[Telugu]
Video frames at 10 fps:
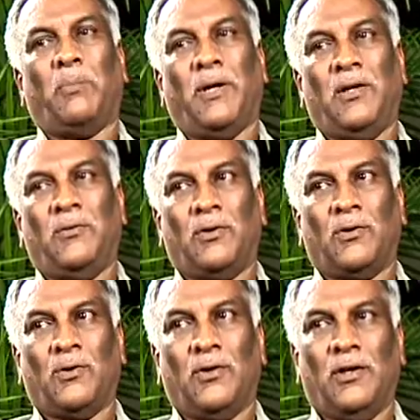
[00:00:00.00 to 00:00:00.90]
భయం
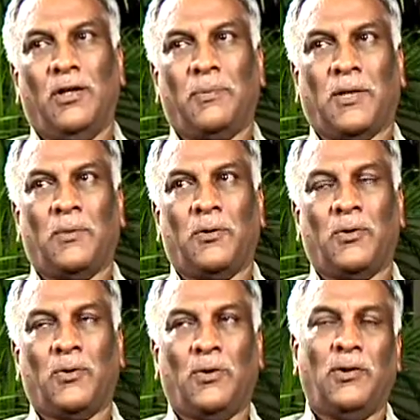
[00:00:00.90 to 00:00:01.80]
అనుకోండి ప్రేమ
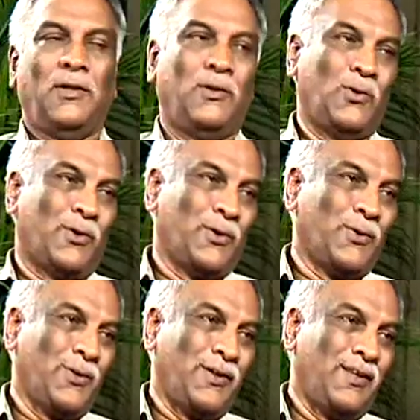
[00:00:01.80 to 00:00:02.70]
అనుకోండి ఇంకోటి
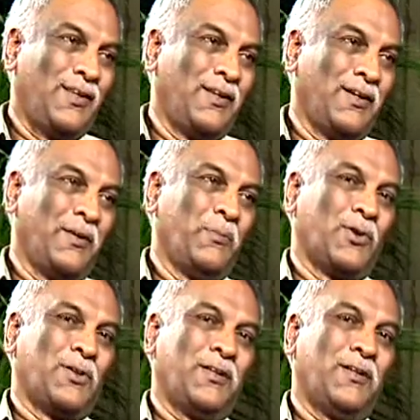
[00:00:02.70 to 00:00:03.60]
అనుకోండి ఏదైనా కానీ
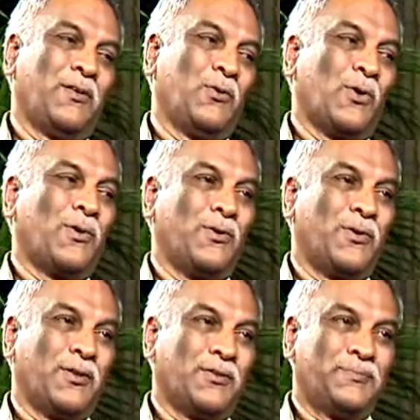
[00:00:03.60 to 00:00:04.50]
మొత్తానికి వాళ్ళు దూరంగా
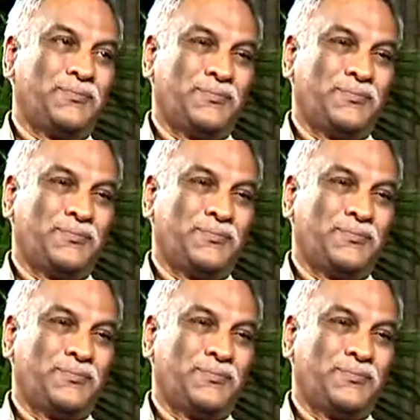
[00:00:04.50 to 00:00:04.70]
ఉంటారు